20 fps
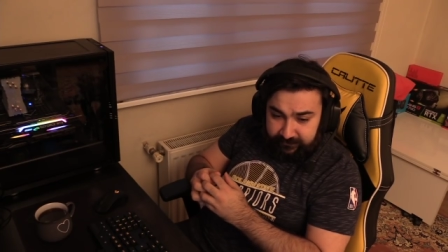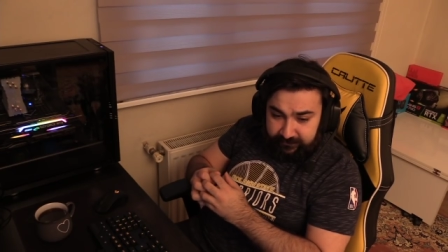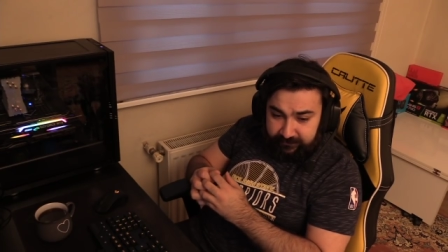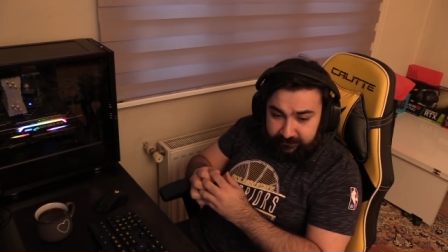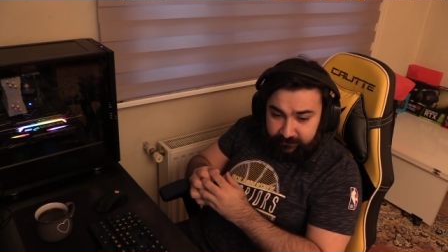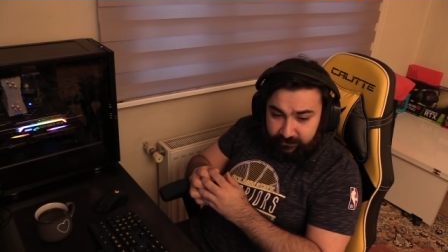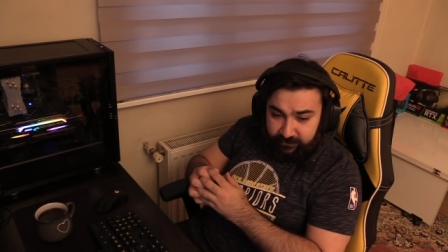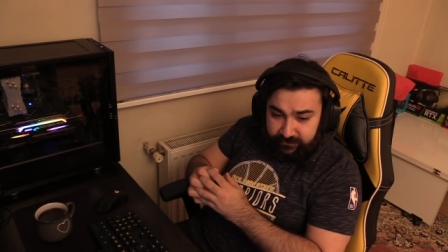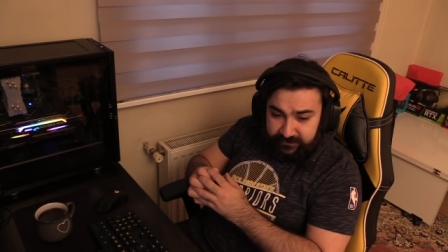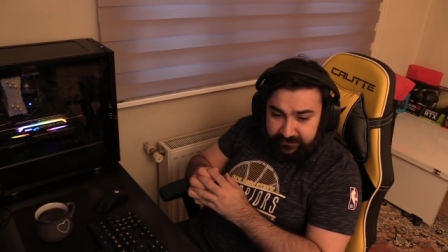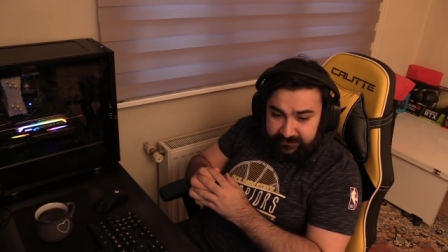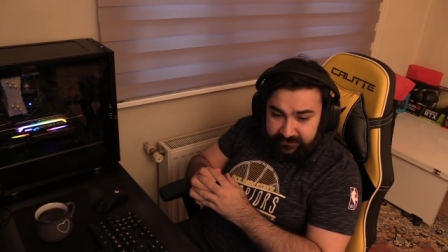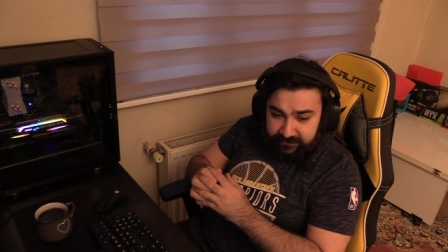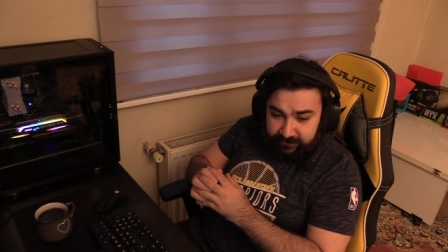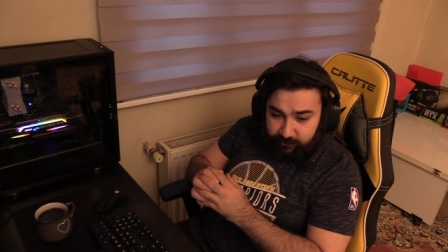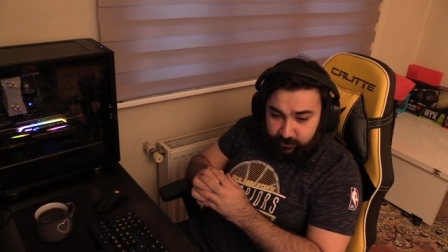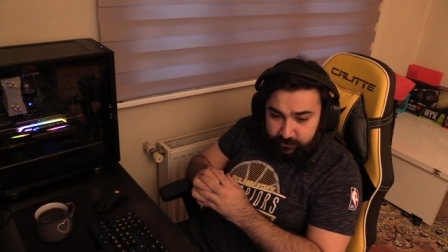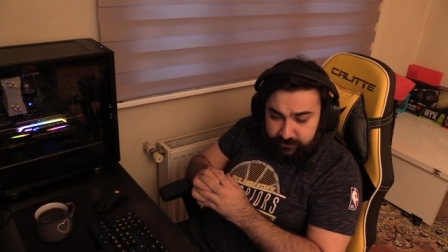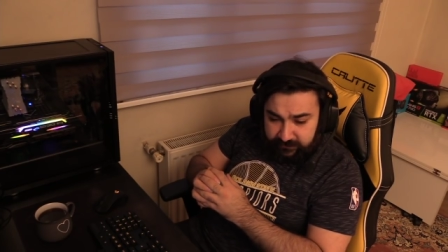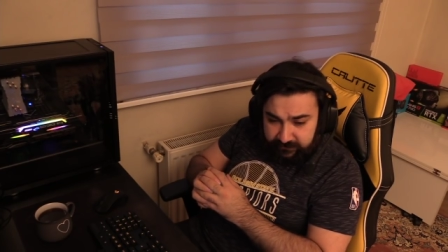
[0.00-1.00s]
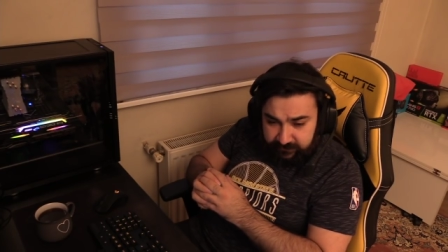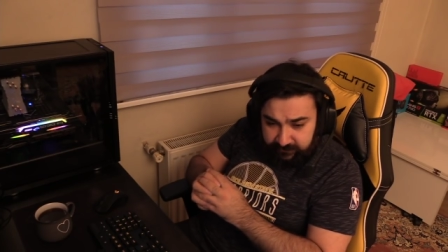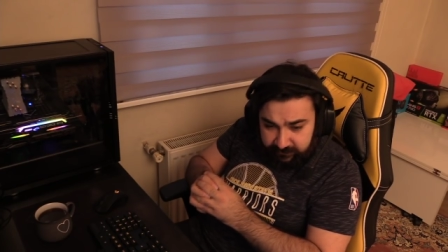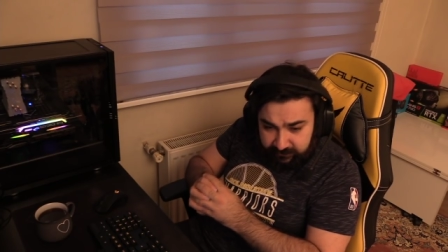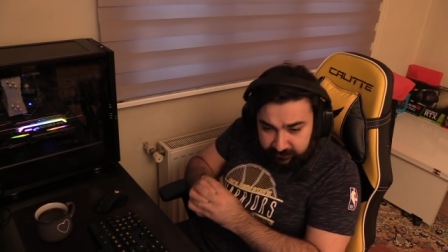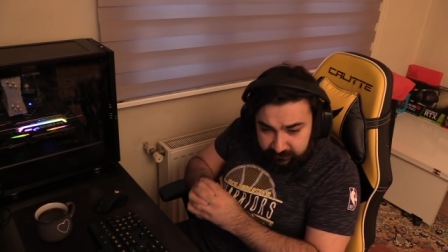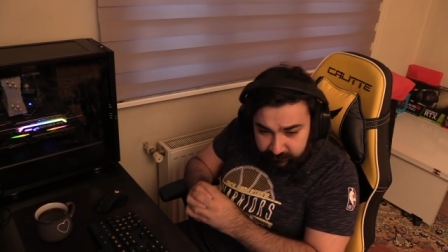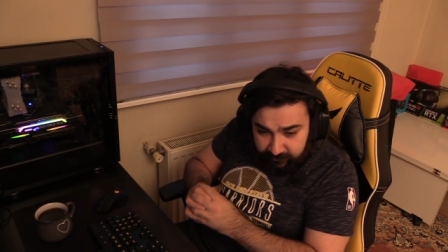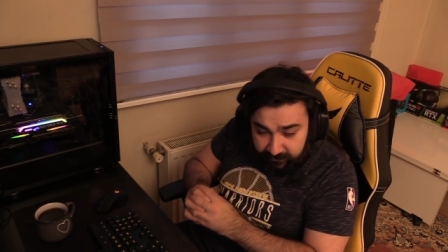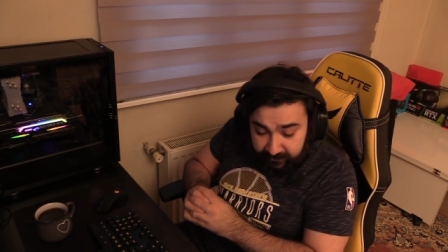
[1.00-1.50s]
Boss, etk- boss
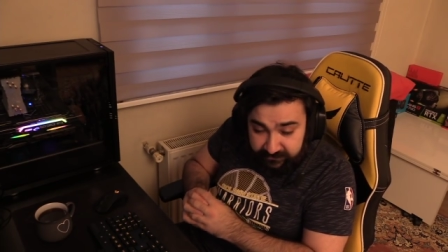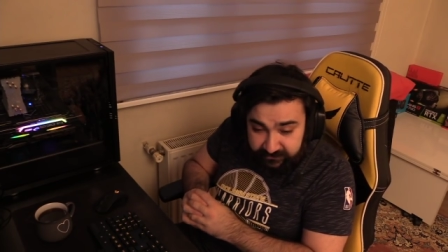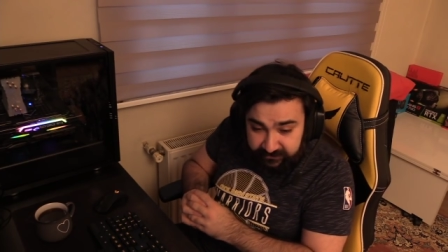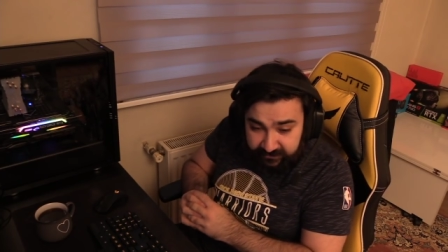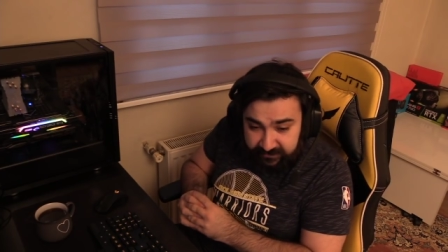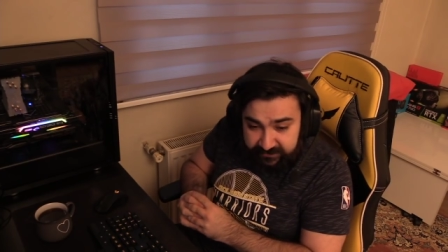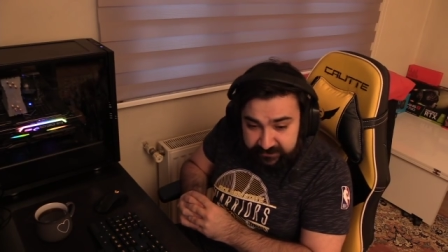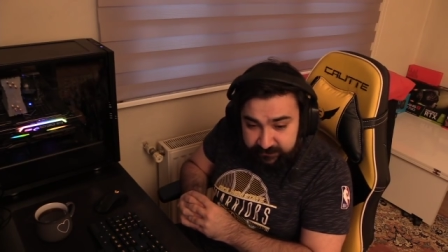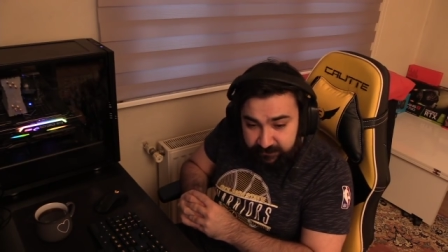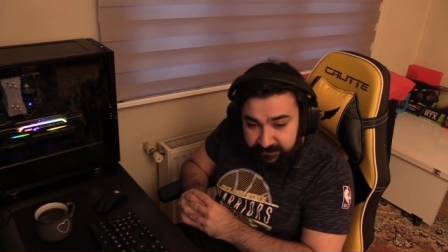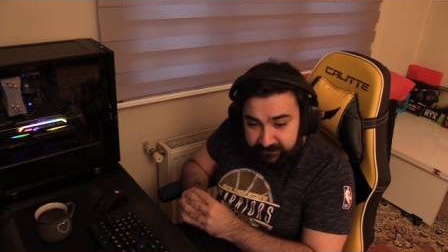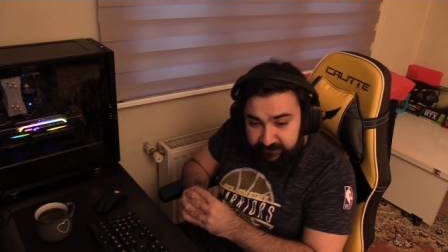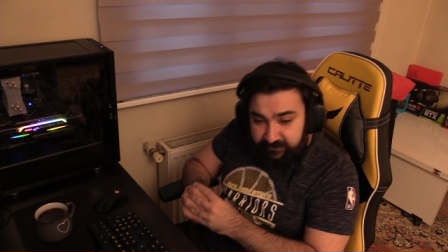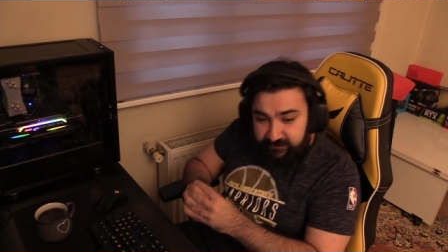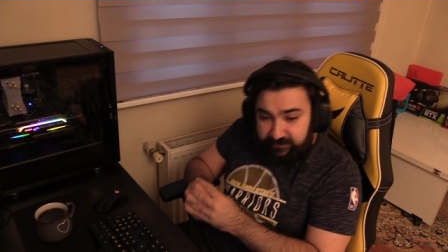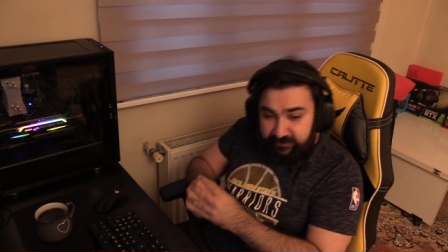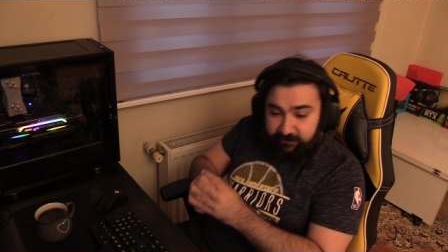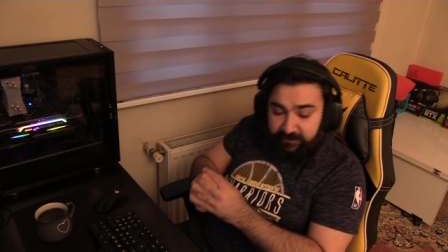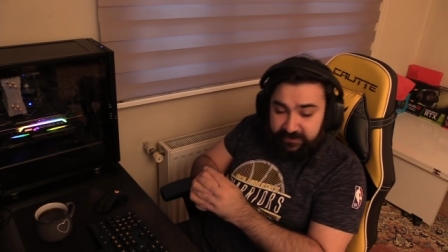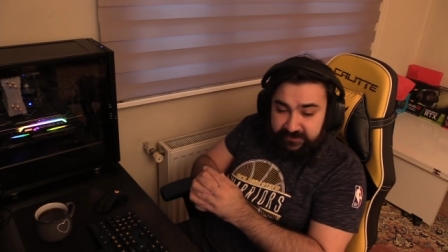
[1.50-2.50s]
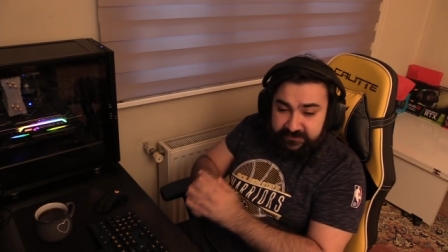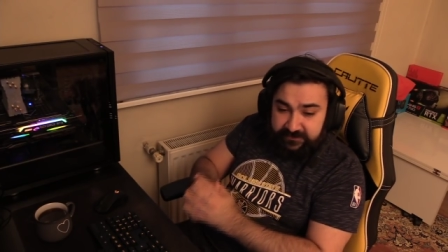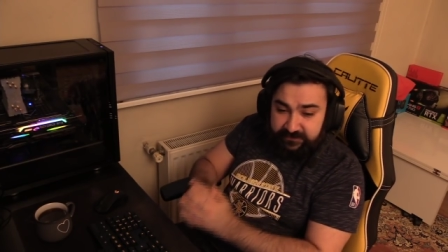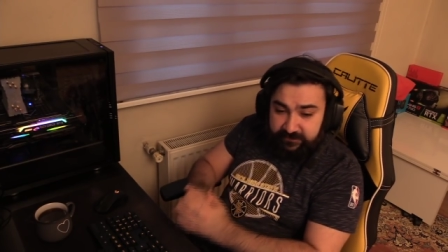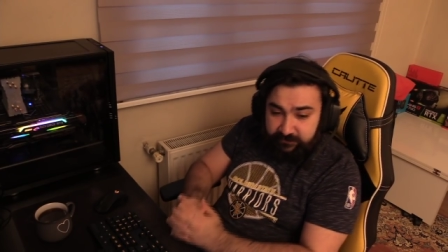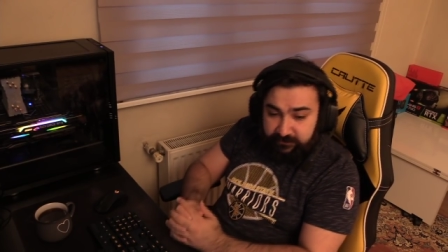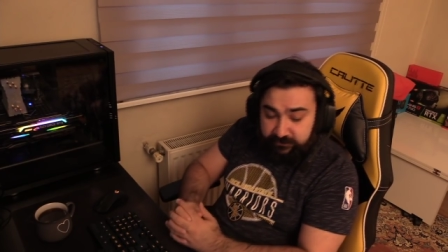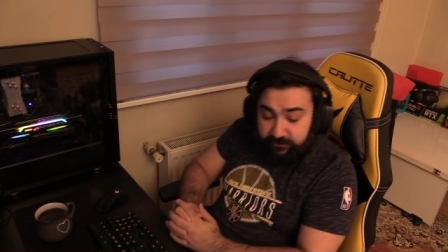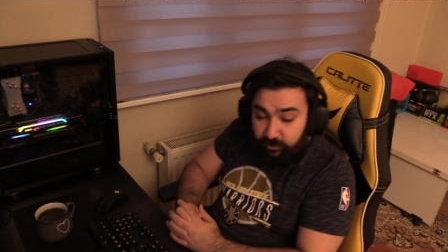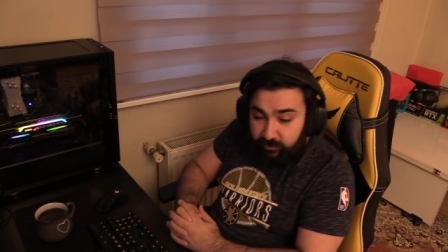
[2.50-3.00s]
etkinliği mi? Ha şey XP etkinliği
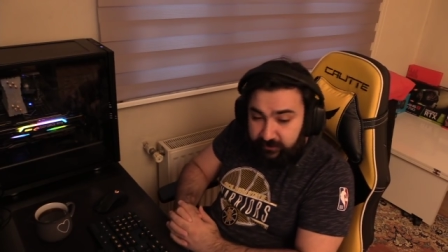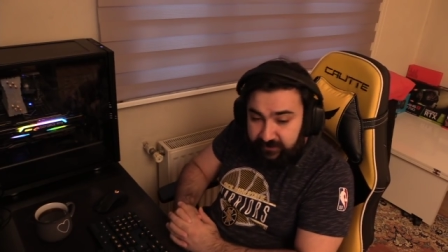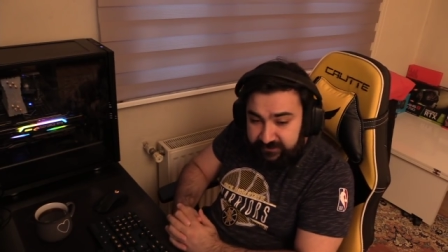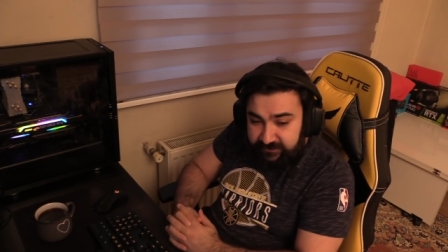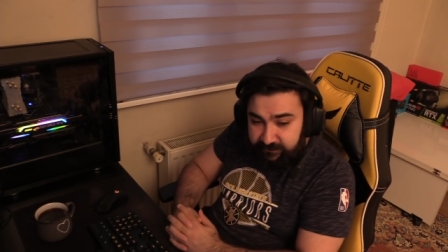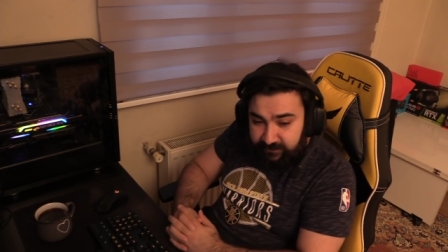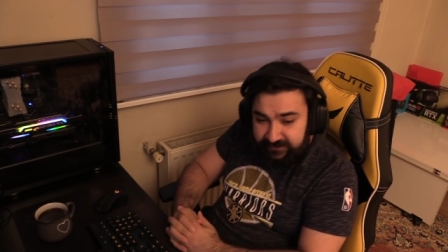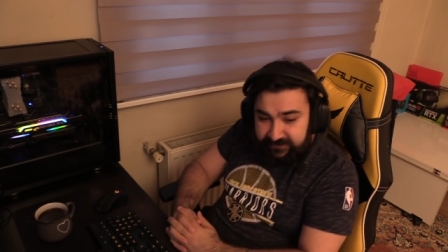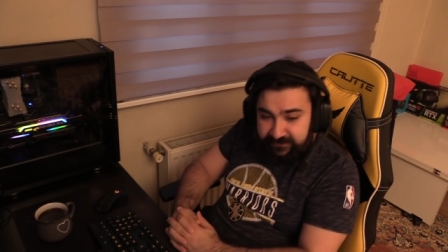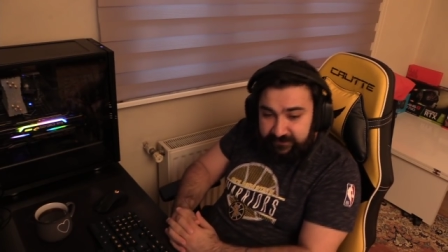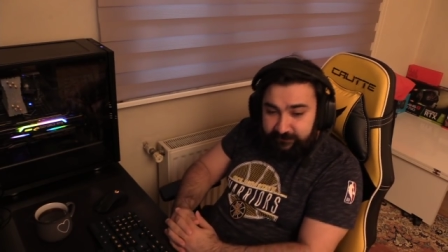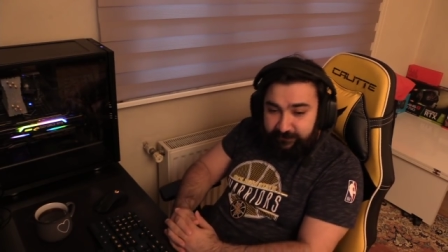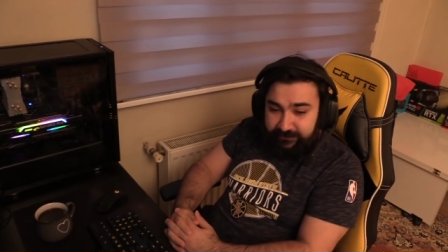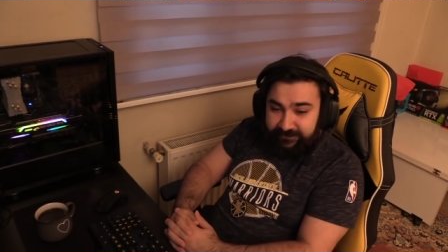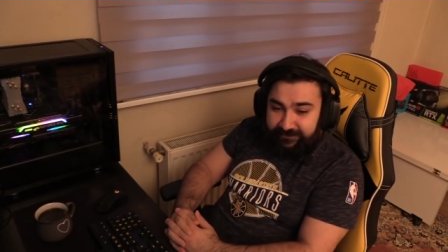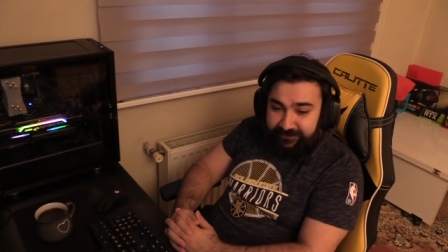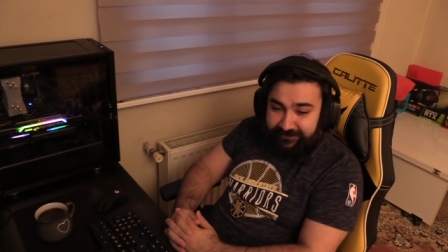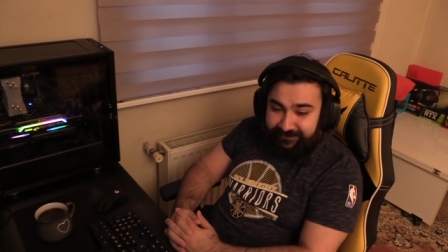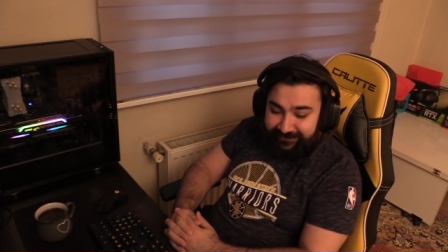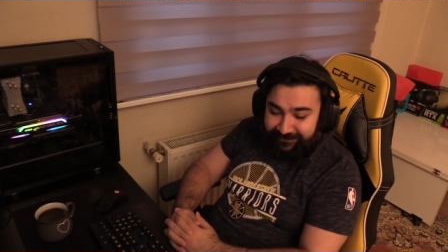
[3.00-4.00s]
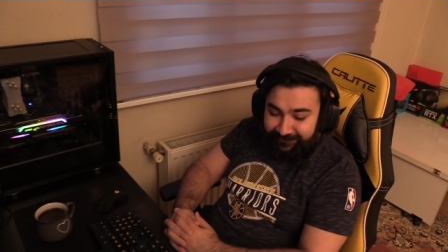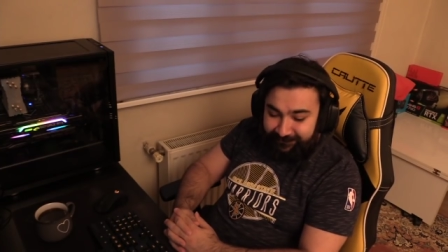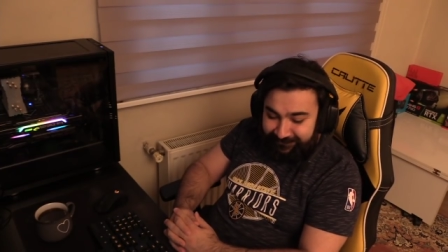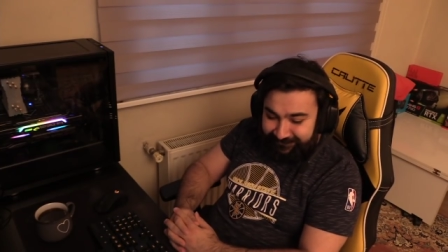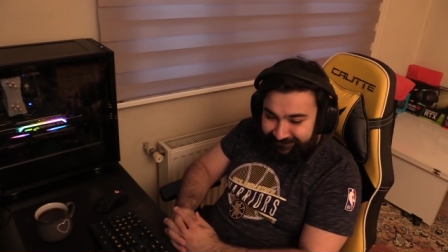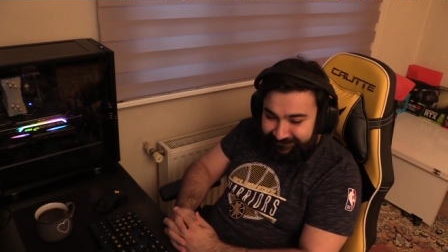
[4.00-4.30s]
başladı mı? Yok Kaliz başlatmadı daha galiba.